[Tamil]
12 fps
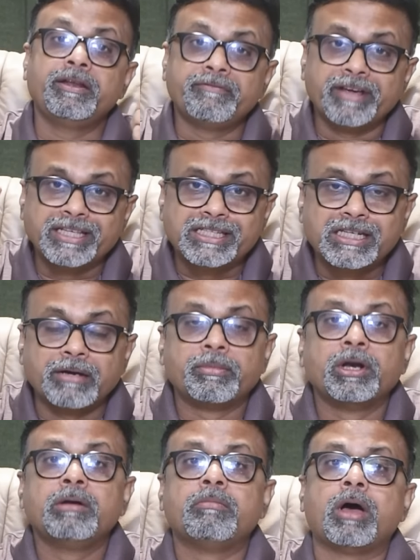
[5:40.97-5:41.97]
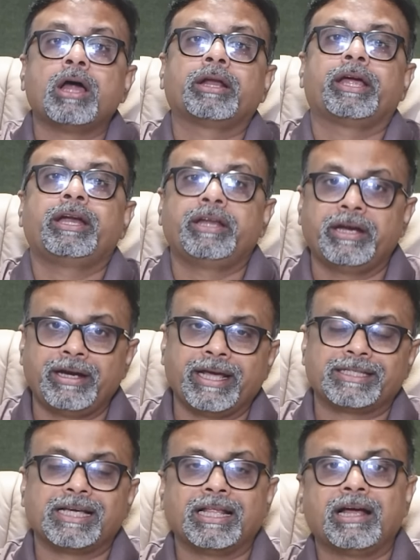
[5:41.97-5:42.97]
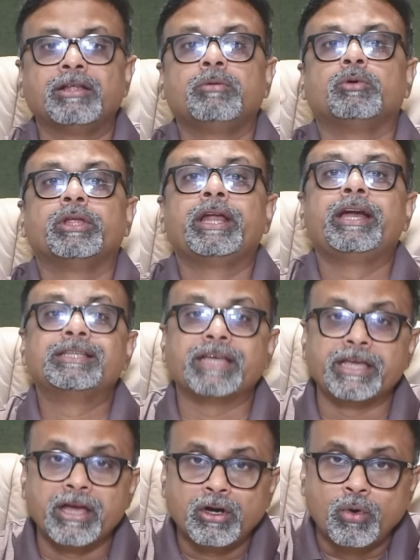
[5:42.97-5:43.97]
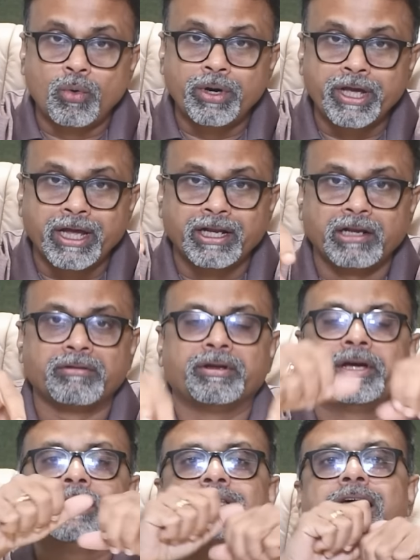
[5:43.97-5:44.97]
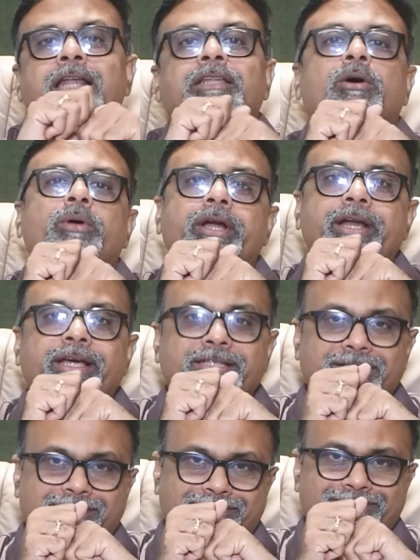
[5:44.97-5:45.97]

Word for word: இன்வெஸ்டபிள் மார்க்கெட் இண்டெக்ஸ் அதாவது முதலீடு செய்யக்கூடிய நிறுவனங்கள் சார்ந்த ஒரு இண்டெக்ஸ்